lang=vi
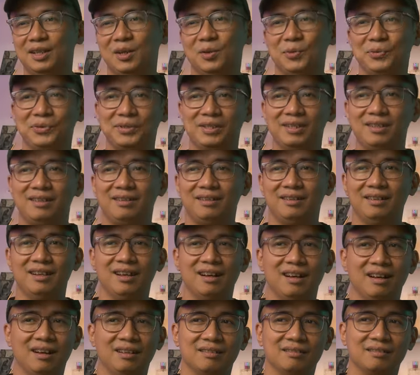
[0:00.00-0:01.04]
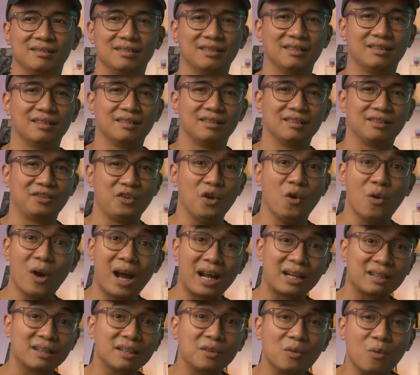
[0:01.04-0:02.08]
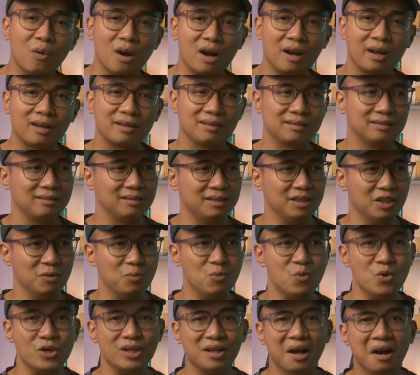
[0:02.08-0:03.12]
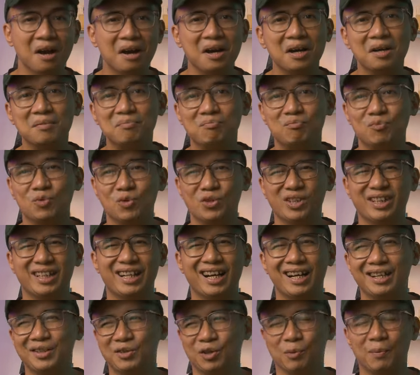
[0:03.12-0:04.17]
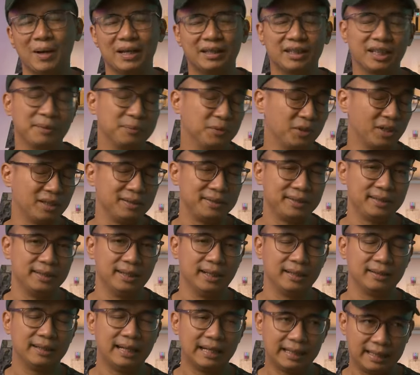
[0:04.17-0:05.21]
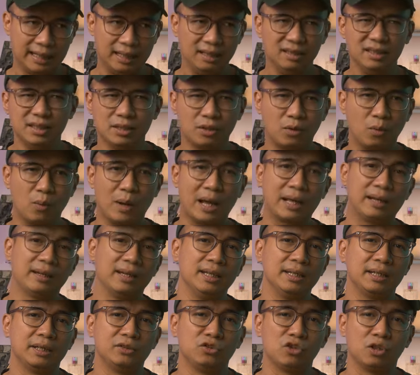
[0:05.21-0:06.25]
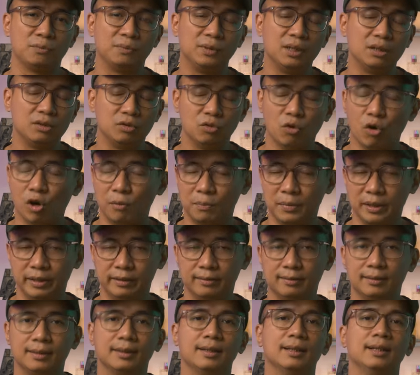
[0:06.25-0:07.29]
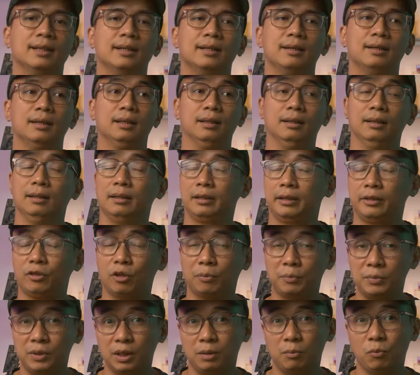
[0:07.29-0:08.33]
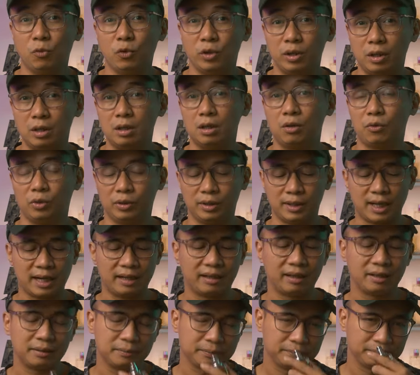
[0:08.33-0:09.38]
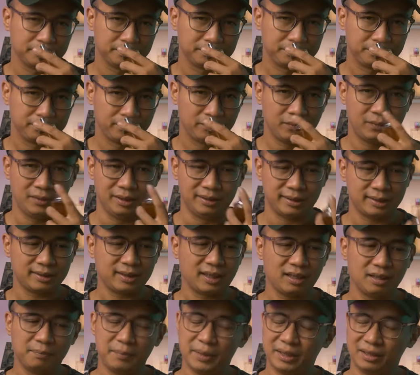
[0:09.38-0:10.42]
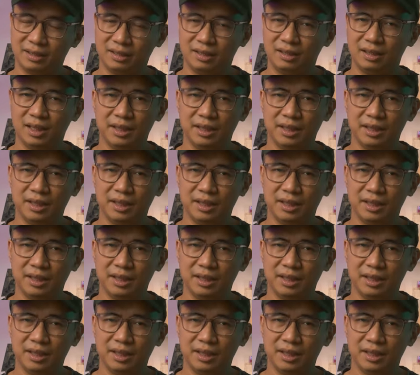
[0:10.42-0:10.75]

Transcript: kiểu như là đồ ăn thức uống ấy kiểu mùi thơm mùi ngậy của bánh hay một cái gì đấy đã khá là liên quan đến cái nhóm hương Roman à, cái nhóm hương mùi hương của thức ăn đấy thì chắc chắn là mình